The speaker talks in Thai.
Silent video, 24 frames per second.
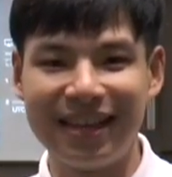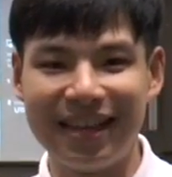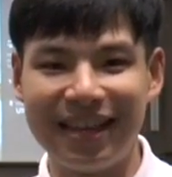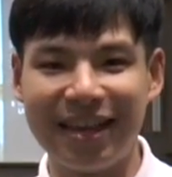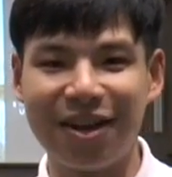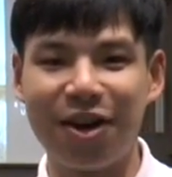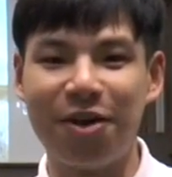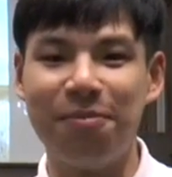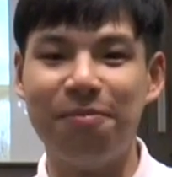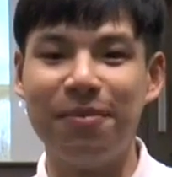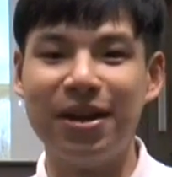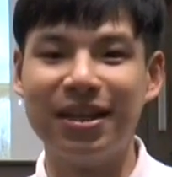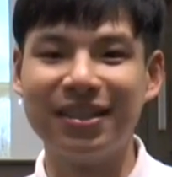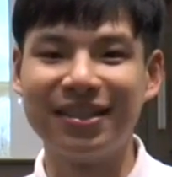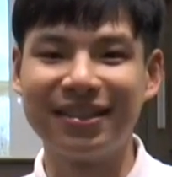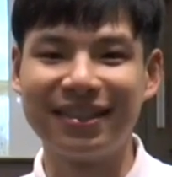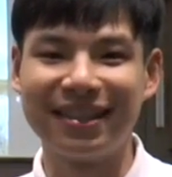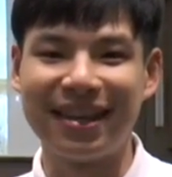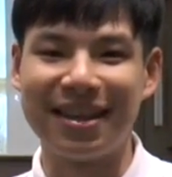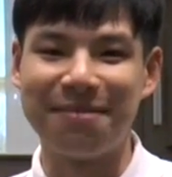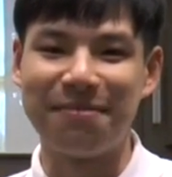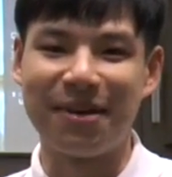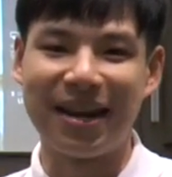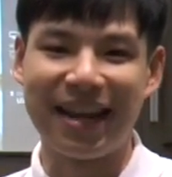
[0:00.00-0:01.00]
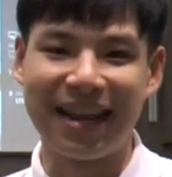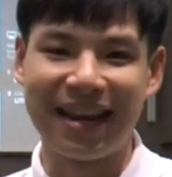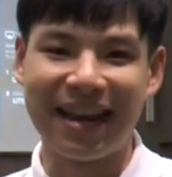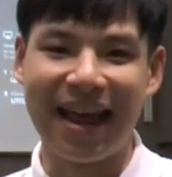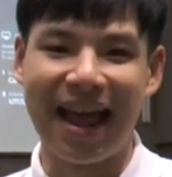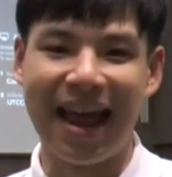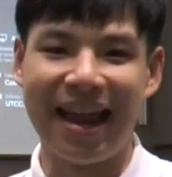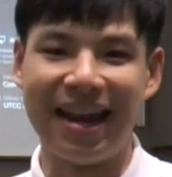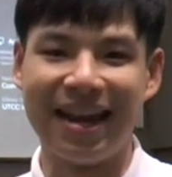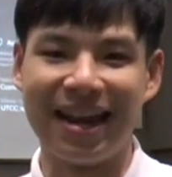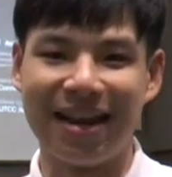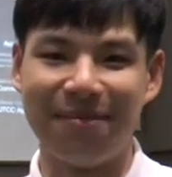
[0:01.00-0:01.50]
อีคอมเมิร์ซในประเทศไท
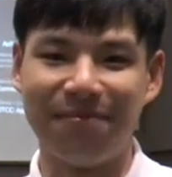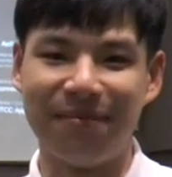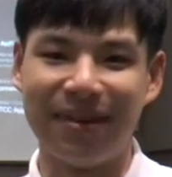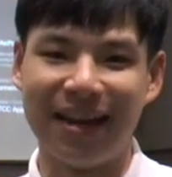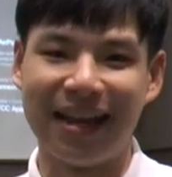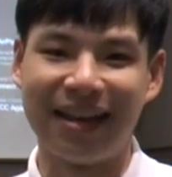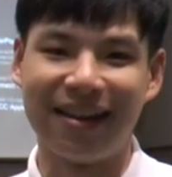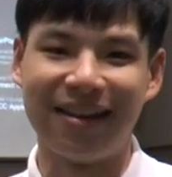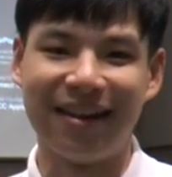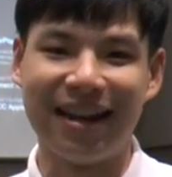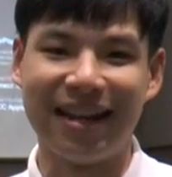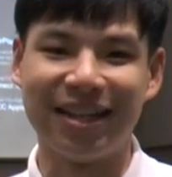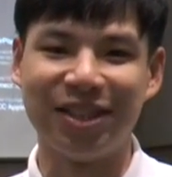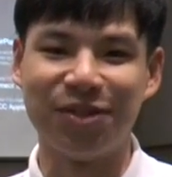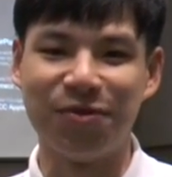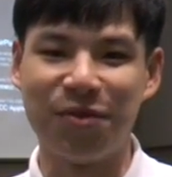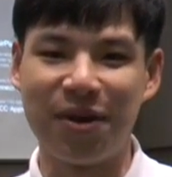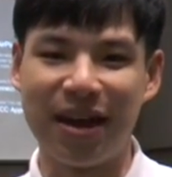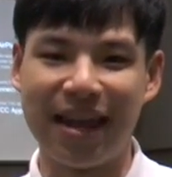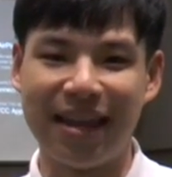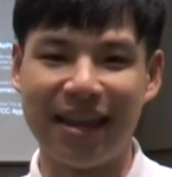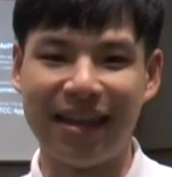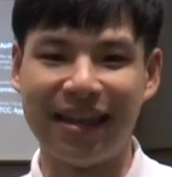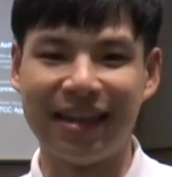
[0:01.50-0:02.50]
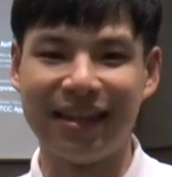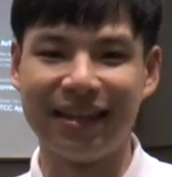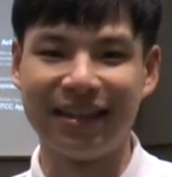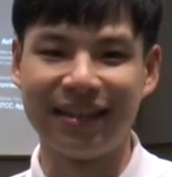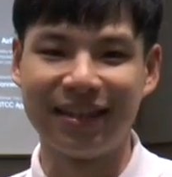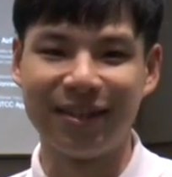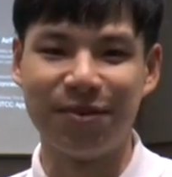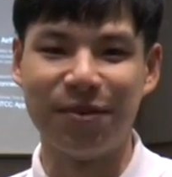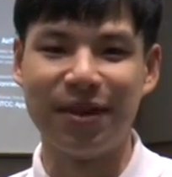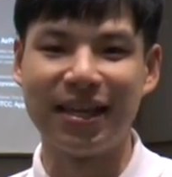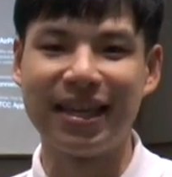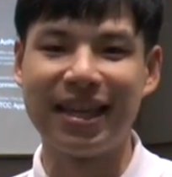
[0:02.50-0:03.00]
ยนะครับ แล้วก็ได้ช่วย
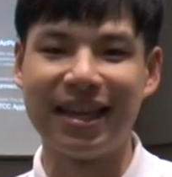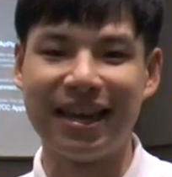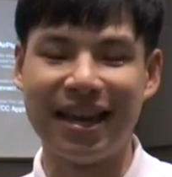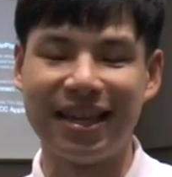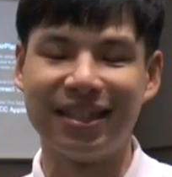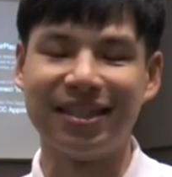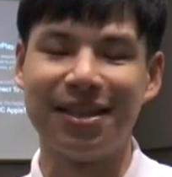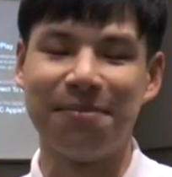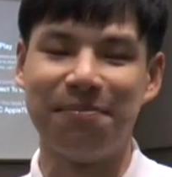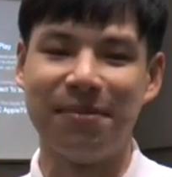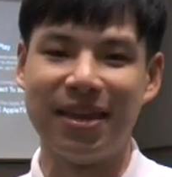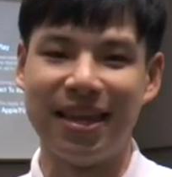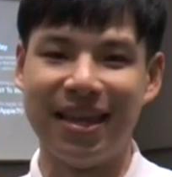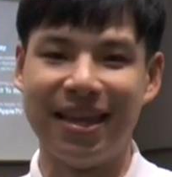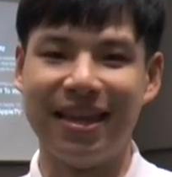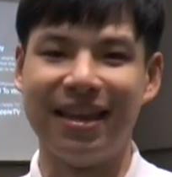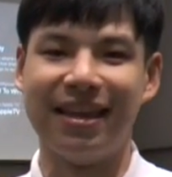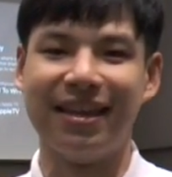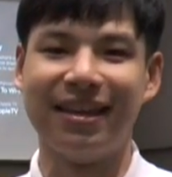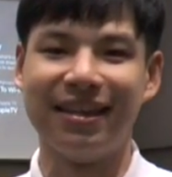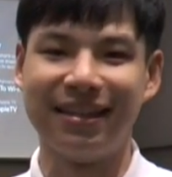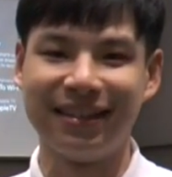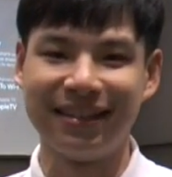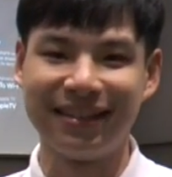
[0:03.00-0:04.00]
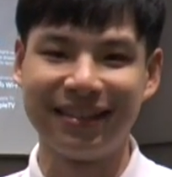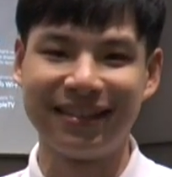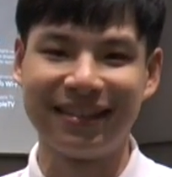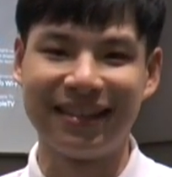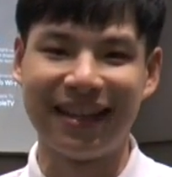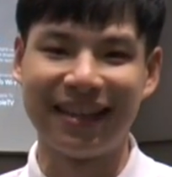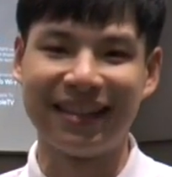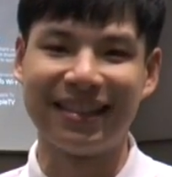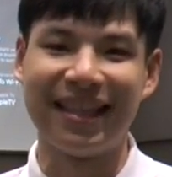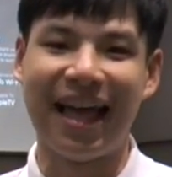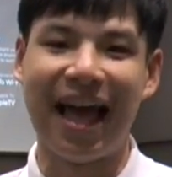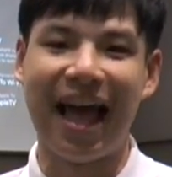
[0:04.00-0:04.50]
ธุรกิจ SME
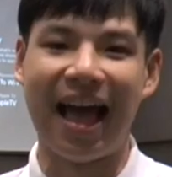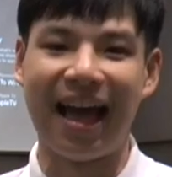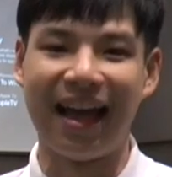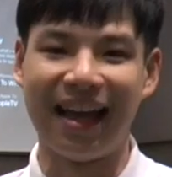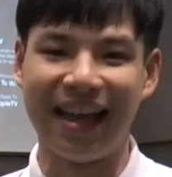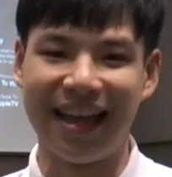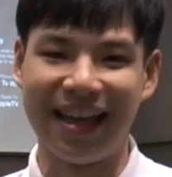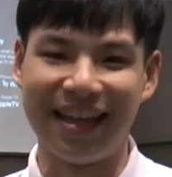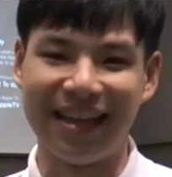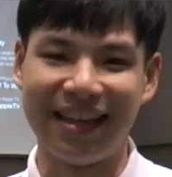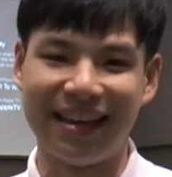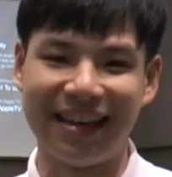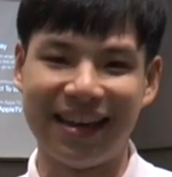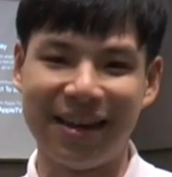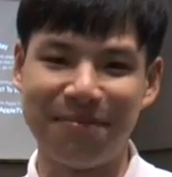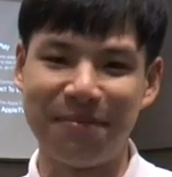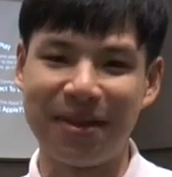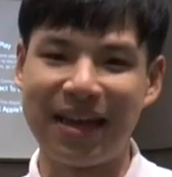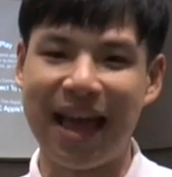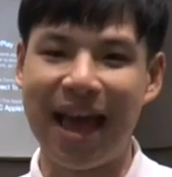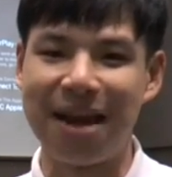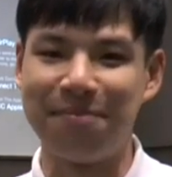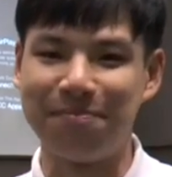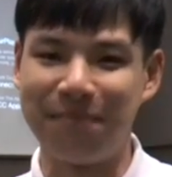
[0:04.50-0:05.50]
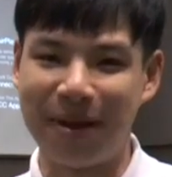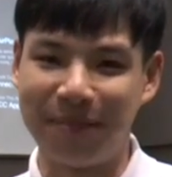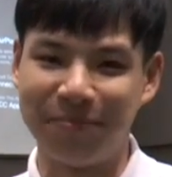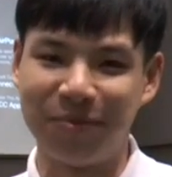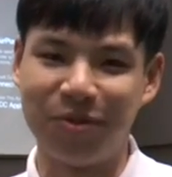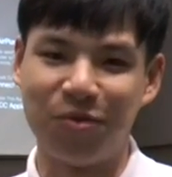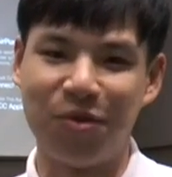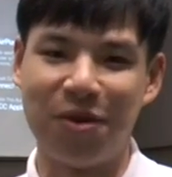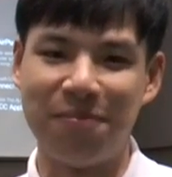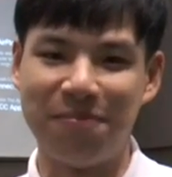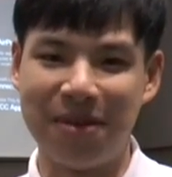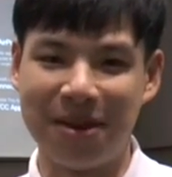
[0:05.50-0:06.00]
ต่างๆ ให้ได้มีการปรับ
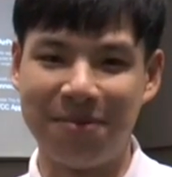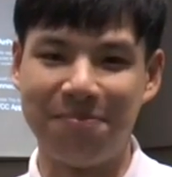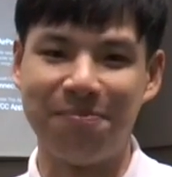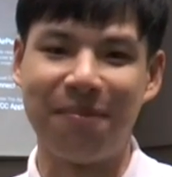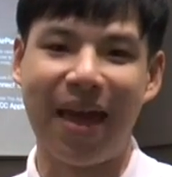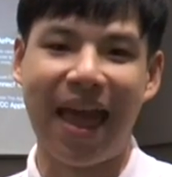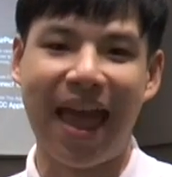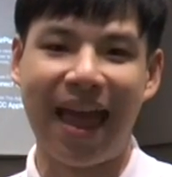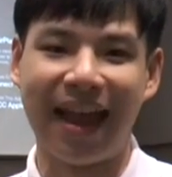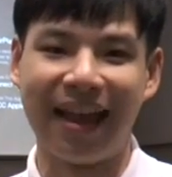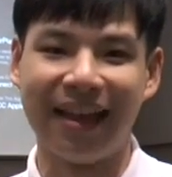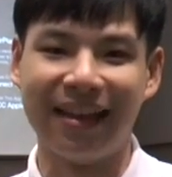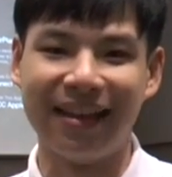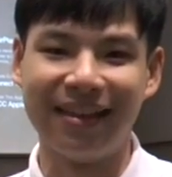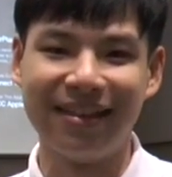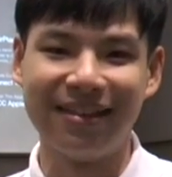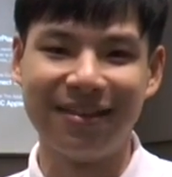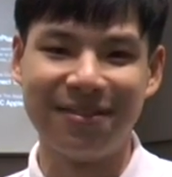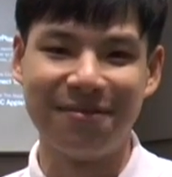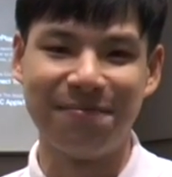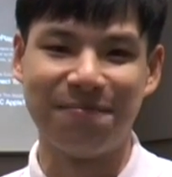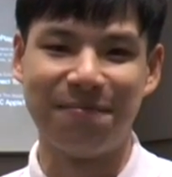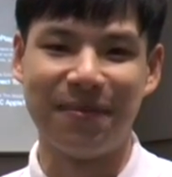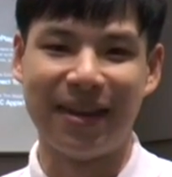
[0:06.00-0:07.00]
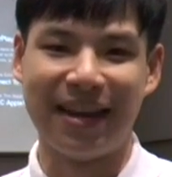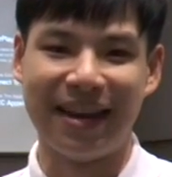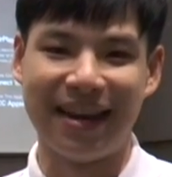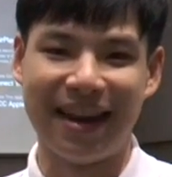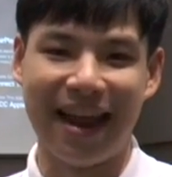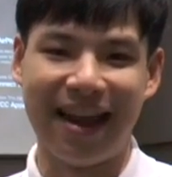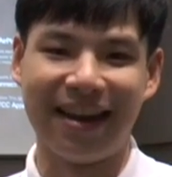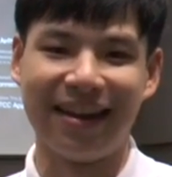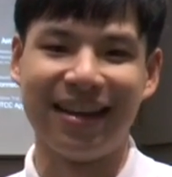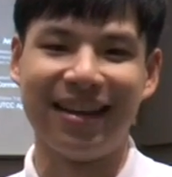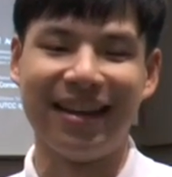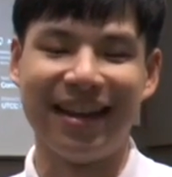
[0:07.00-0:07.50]
ตัวเปลี่ยนแปลงไปใน
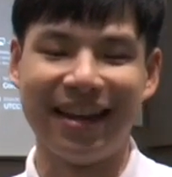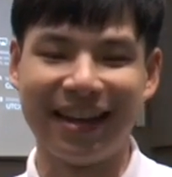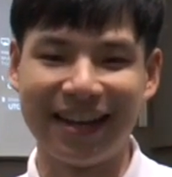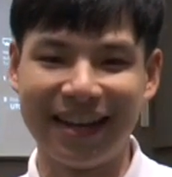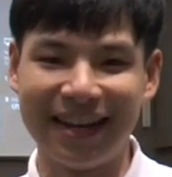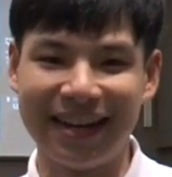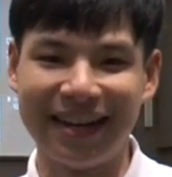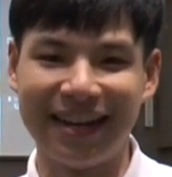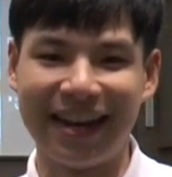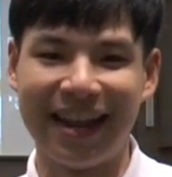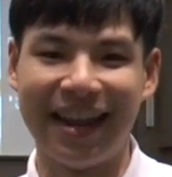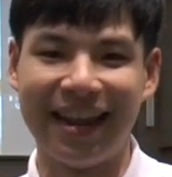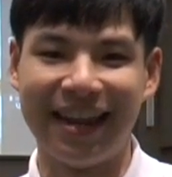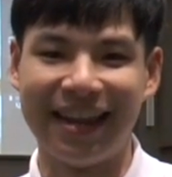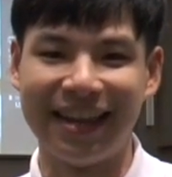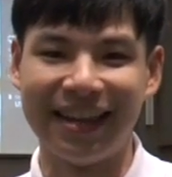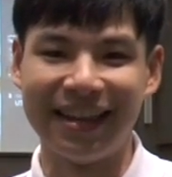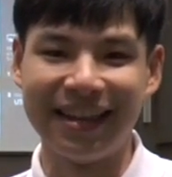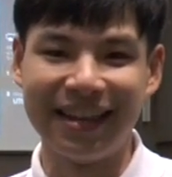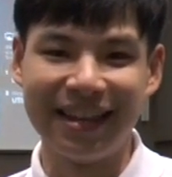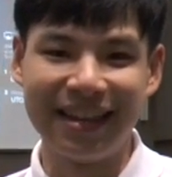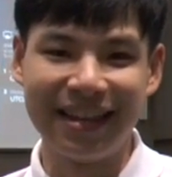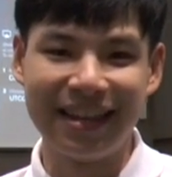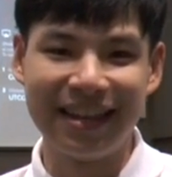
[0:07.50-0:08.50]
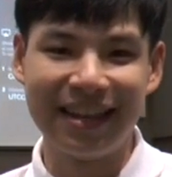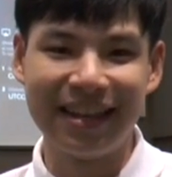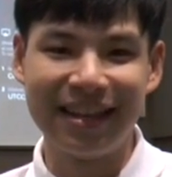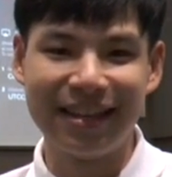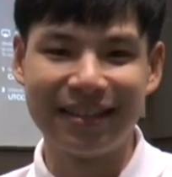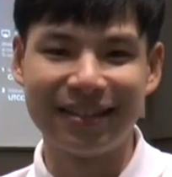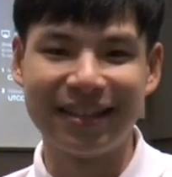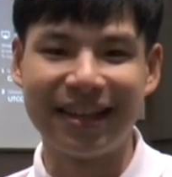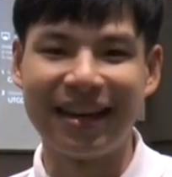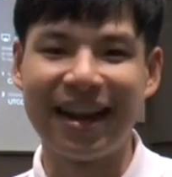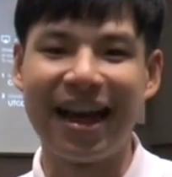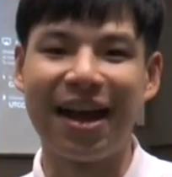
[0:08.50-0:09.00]
ทางที่ดีขึ้นใน
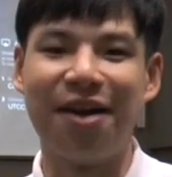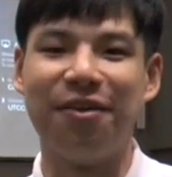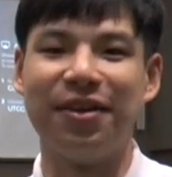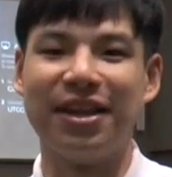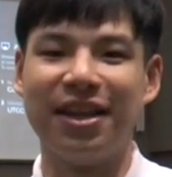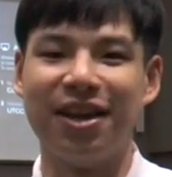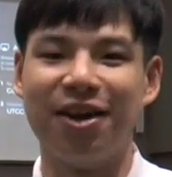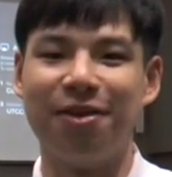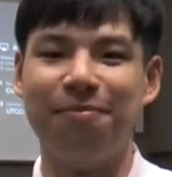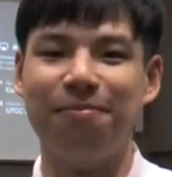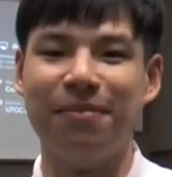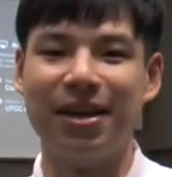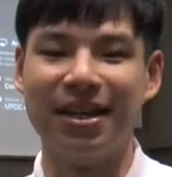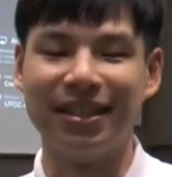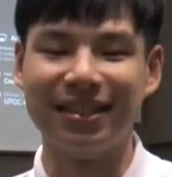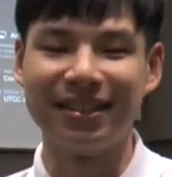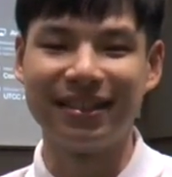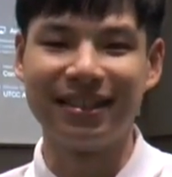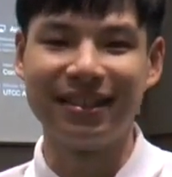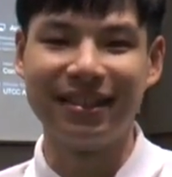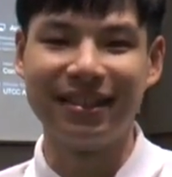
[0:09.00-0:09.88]
เส้นทางของอีคอมเมิร์ซ